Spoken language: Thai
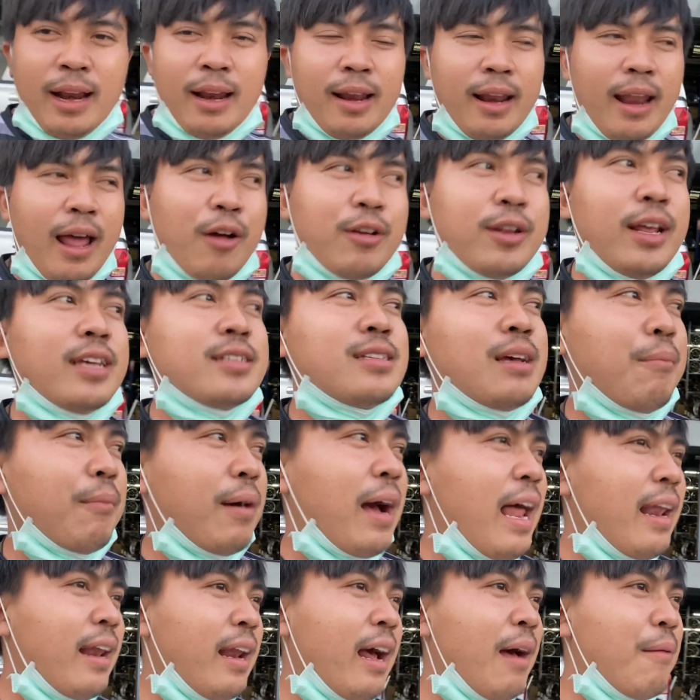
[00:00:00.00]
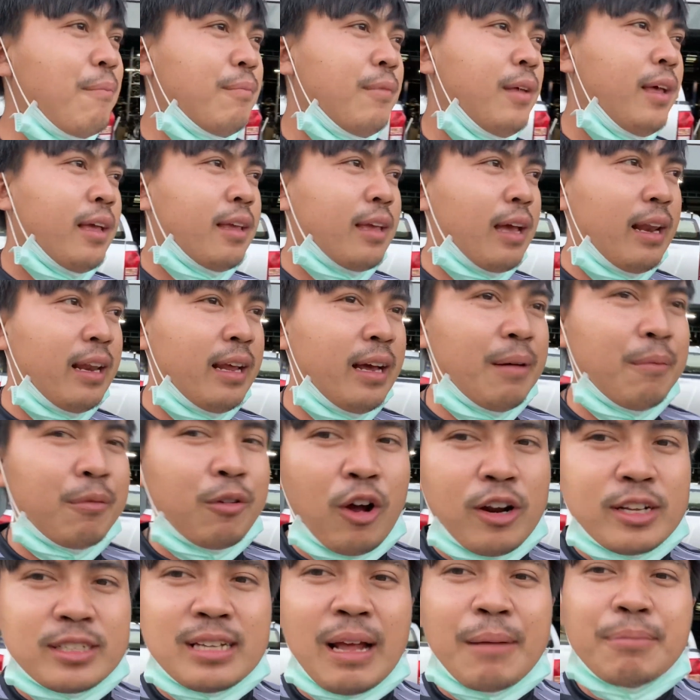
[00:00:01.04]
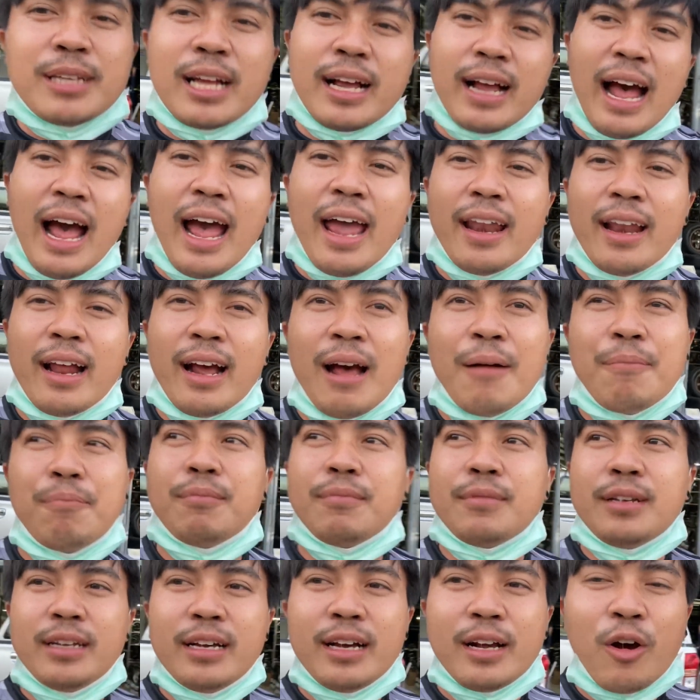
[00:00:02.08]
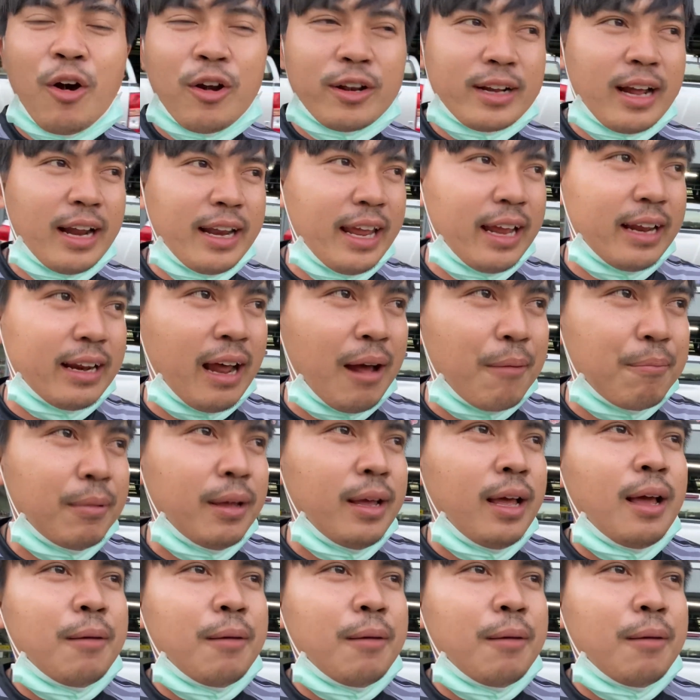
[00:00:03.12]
แล้วที่สำคัญนะครับ อย่าลืมกดซับสไครต์นะครับหรือกดกระดิ่งนะครับ